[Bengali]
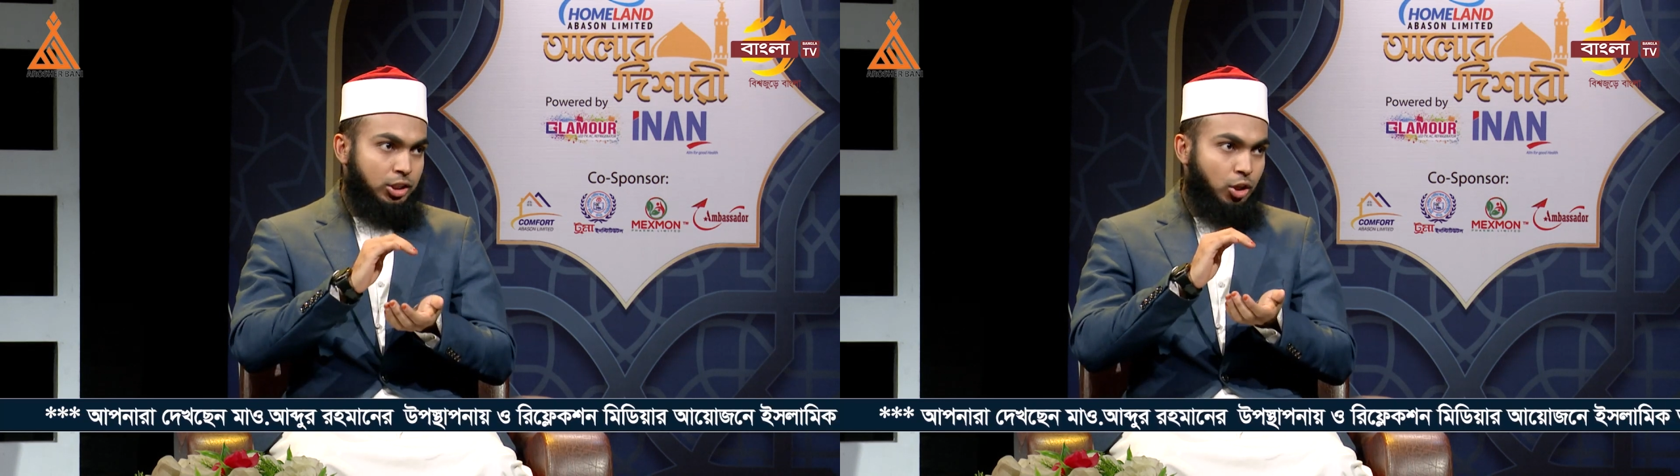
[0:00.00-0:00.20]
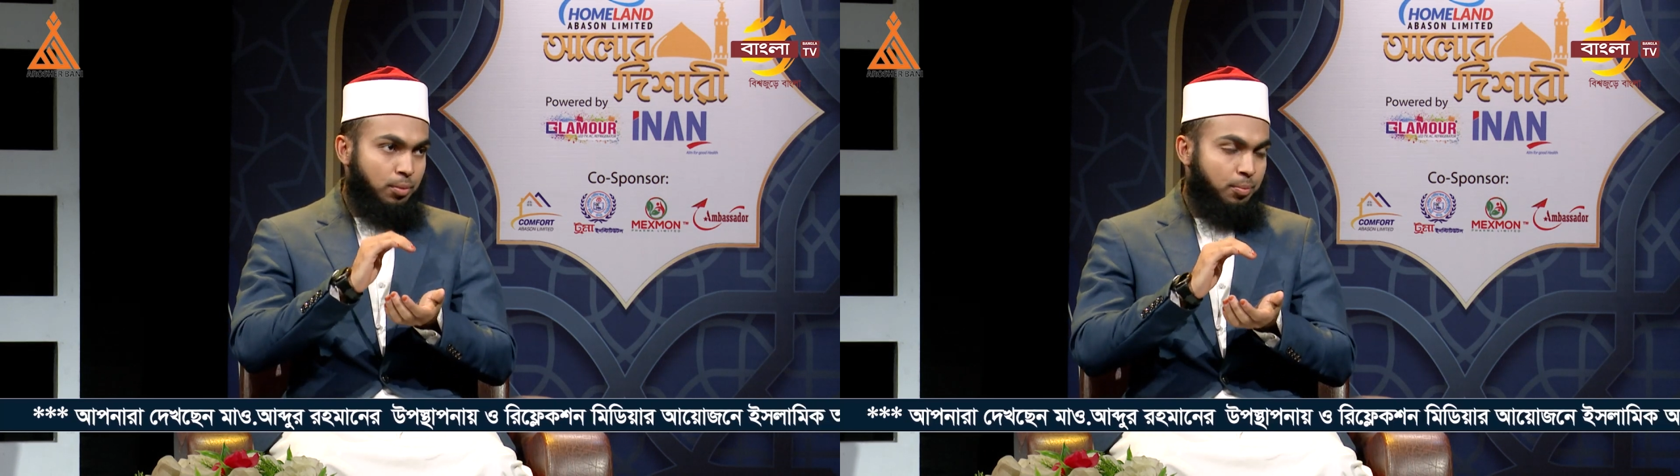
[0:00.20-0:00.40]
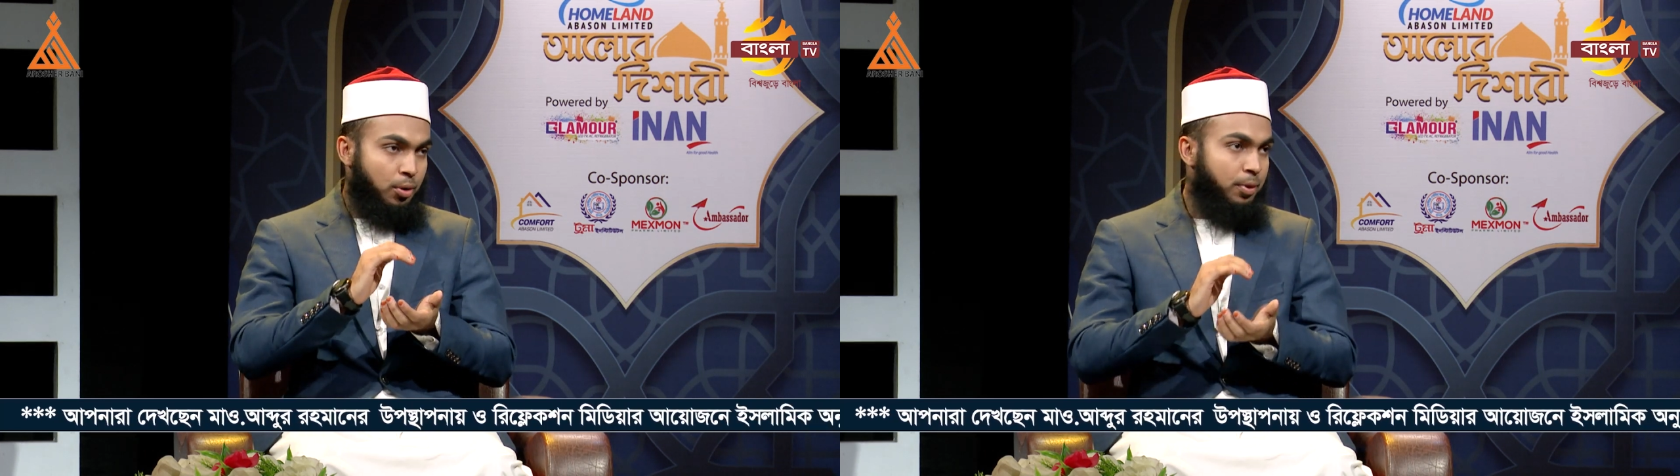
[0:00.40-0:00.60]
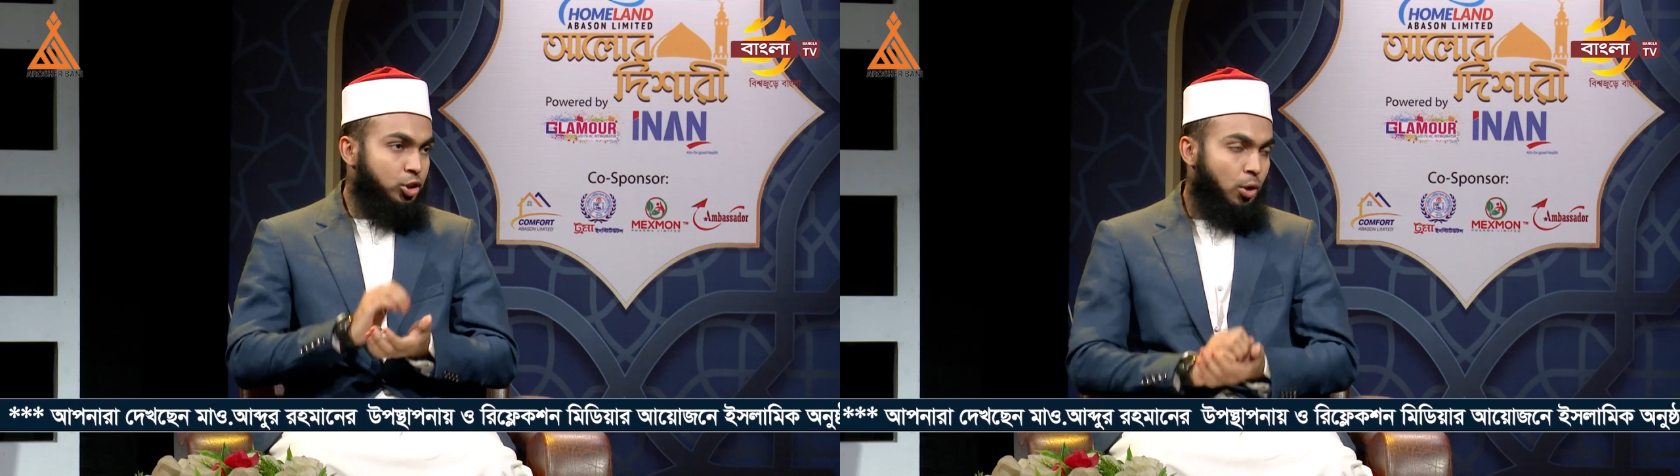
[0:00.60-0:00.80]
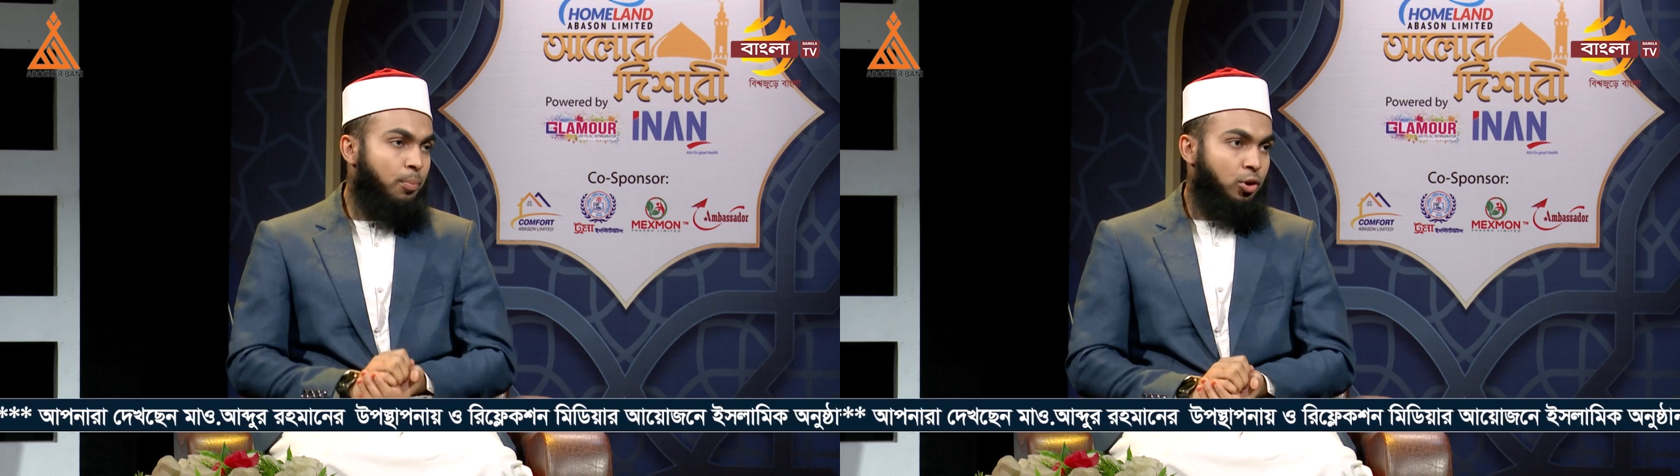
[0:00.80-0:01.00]
সম পরিমাণ
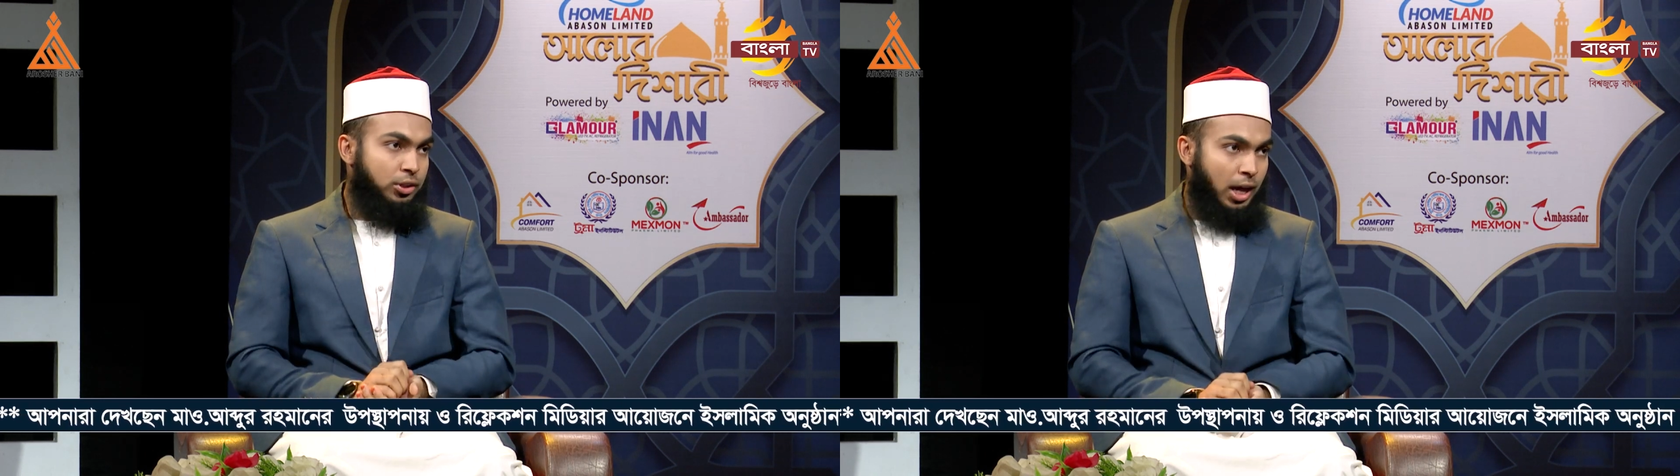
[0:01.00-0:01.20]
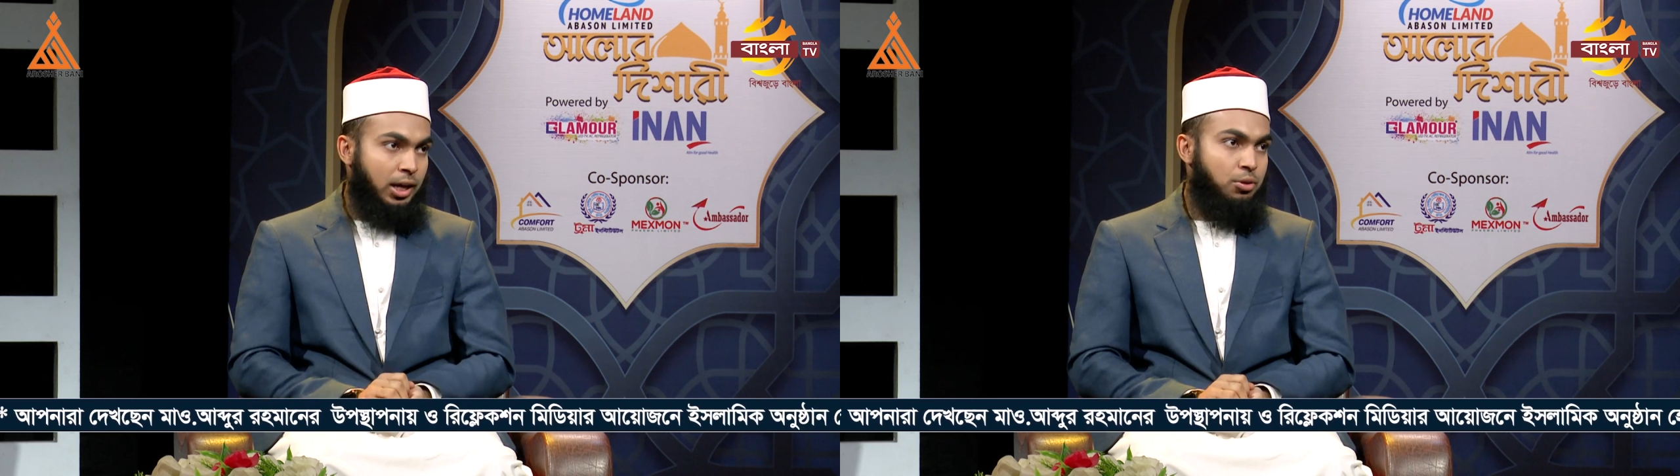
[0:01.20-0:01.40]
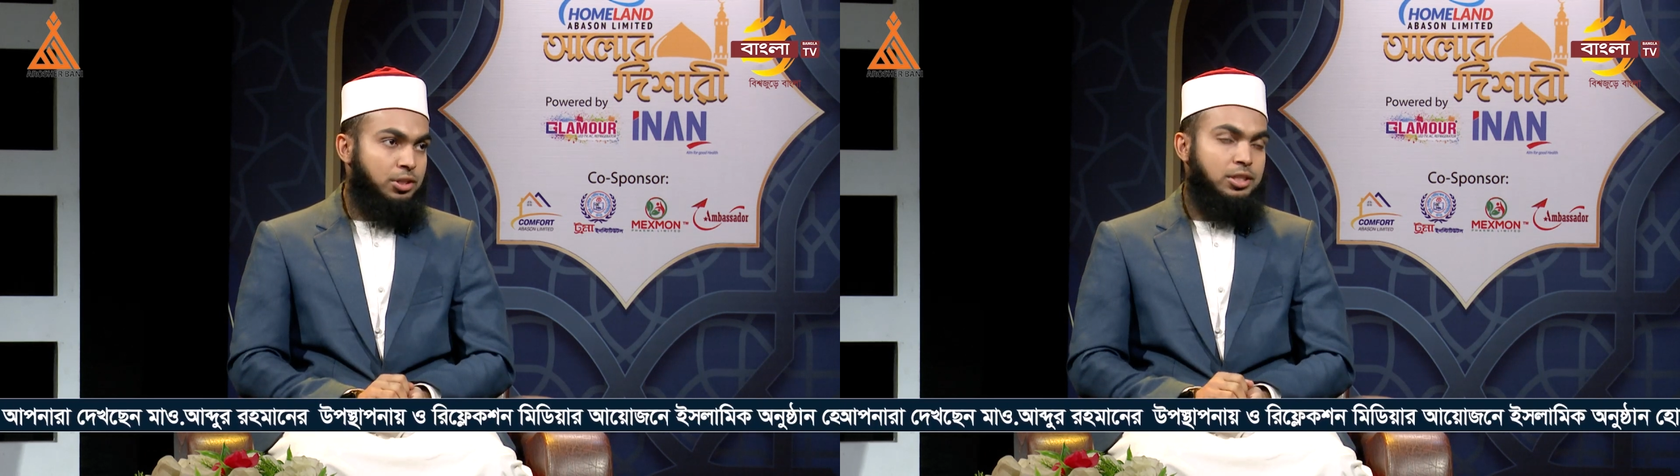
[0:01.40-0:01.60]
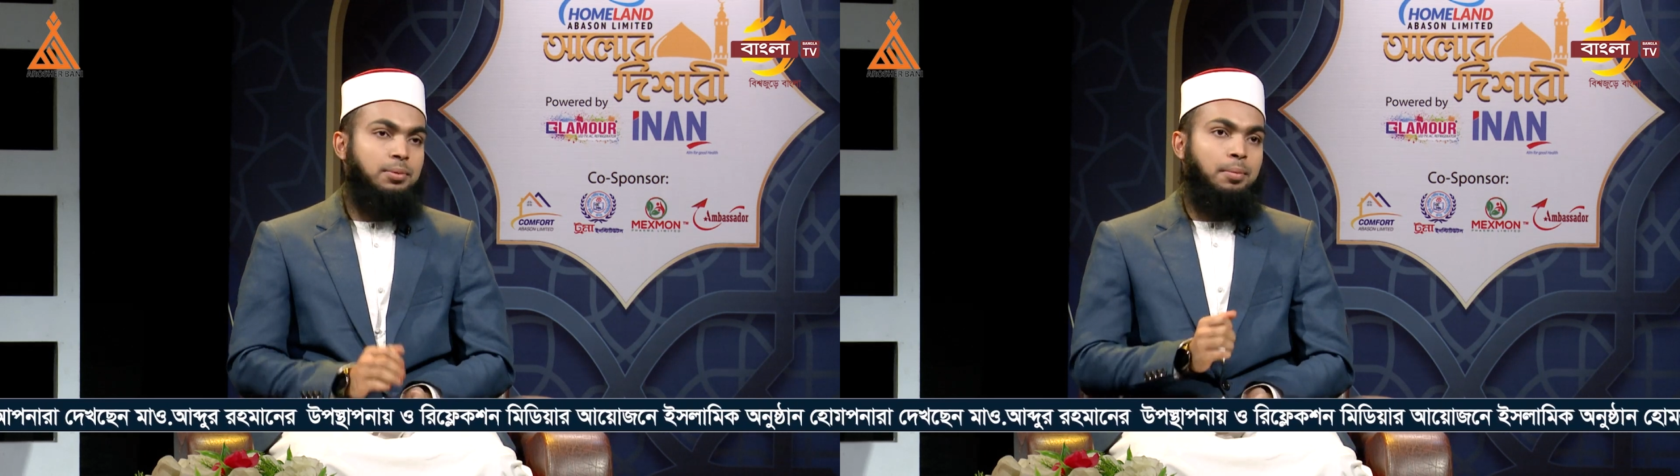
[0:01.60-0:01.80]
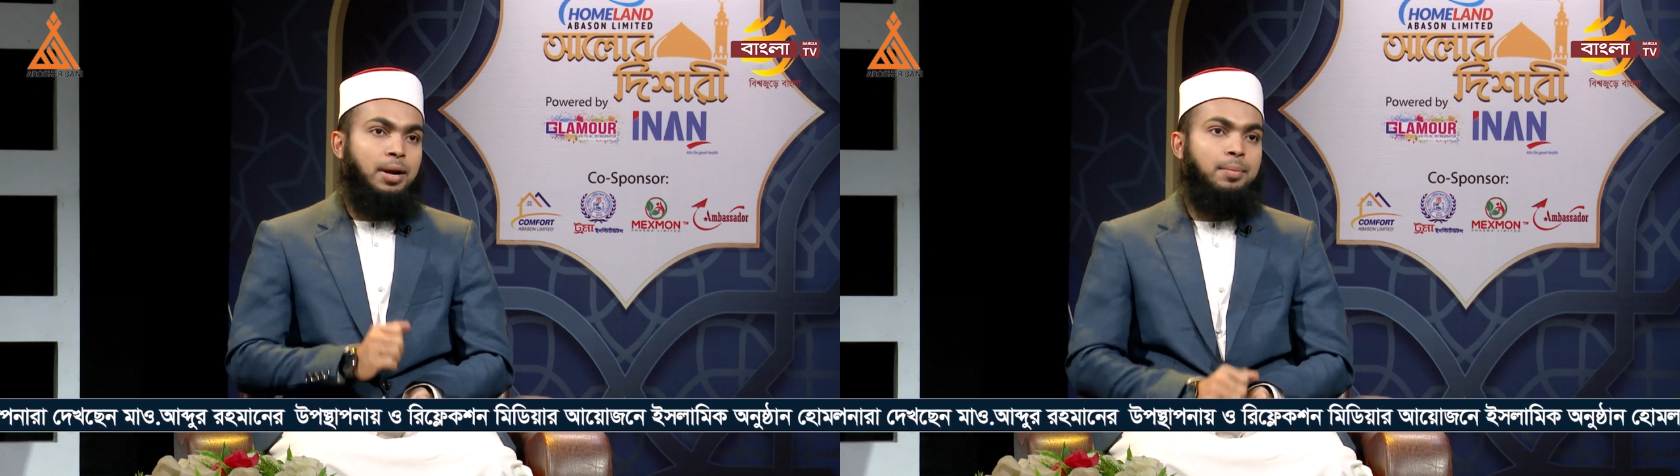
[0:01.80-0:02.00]
সম্পর্ক থাকা উচিত
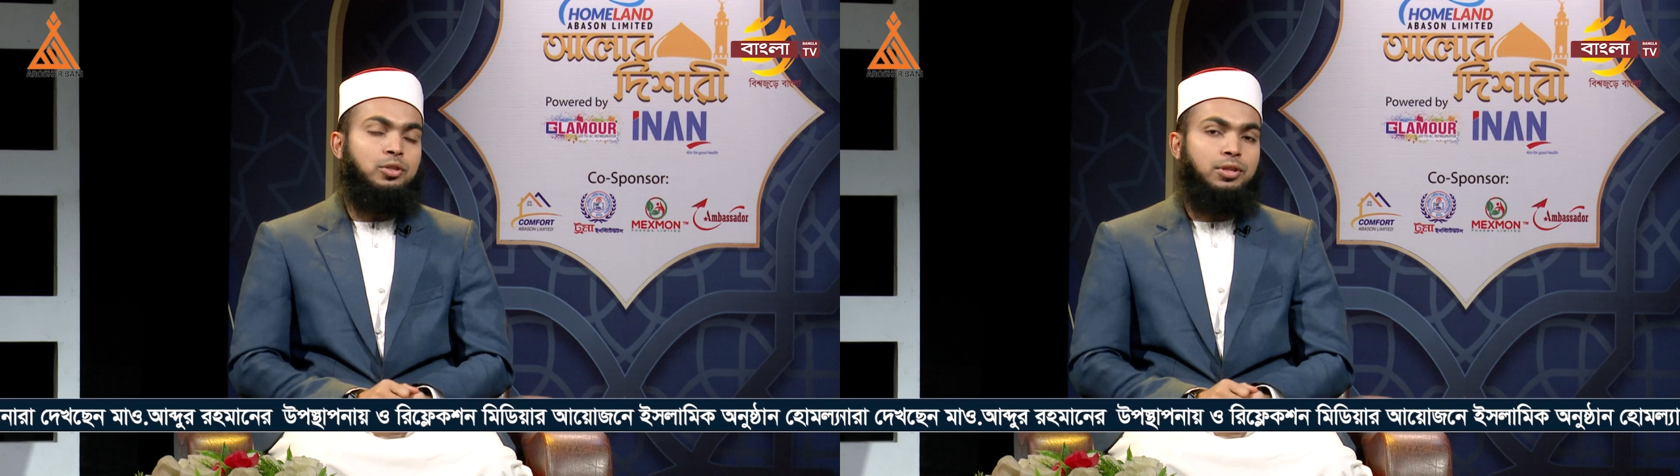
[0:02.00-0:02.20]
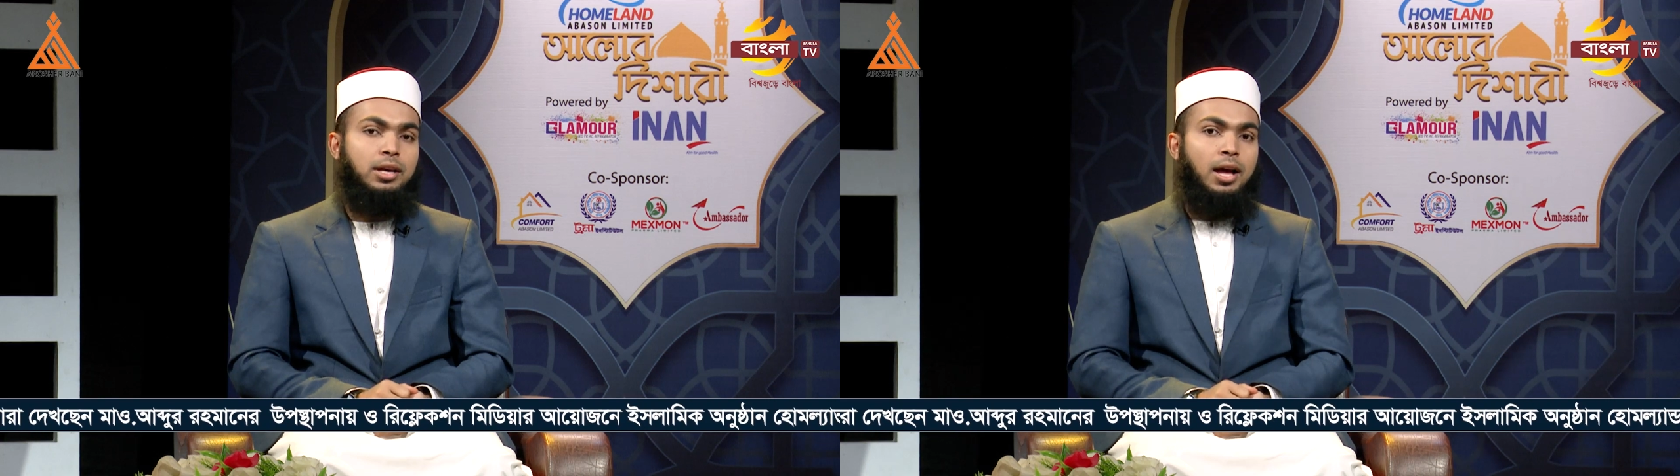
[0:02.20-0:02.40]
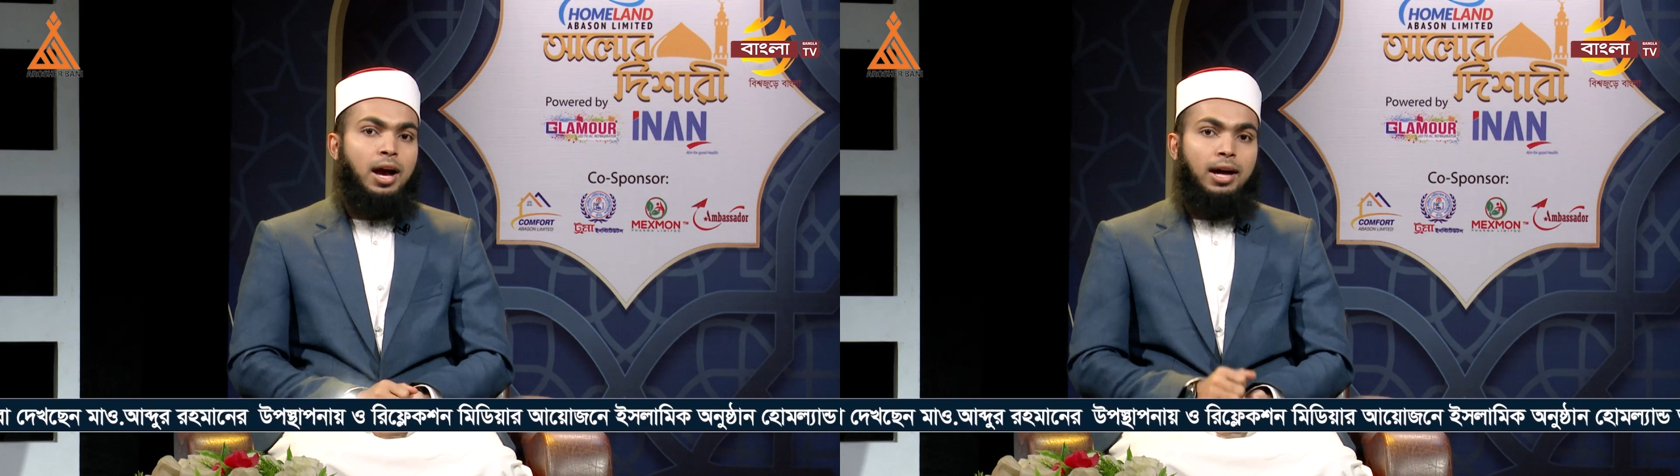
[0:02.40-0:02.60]
সে ব্যাপারে আমরা যদি